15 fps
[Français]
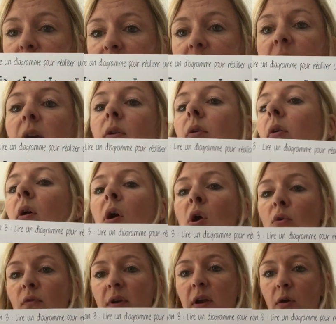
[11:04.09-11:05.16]
C'est-à-dire que, vous
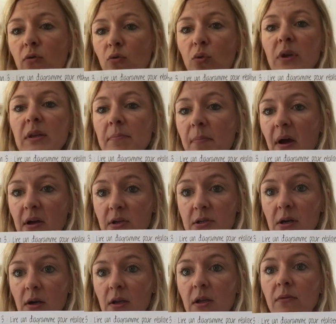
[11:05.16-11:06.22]
voyez, quand on lit une
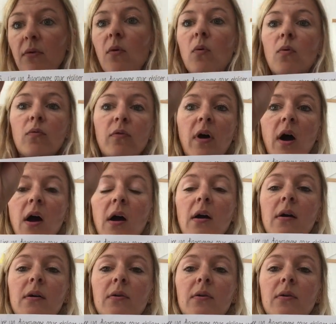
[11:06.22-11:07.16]
page d'un livre, on va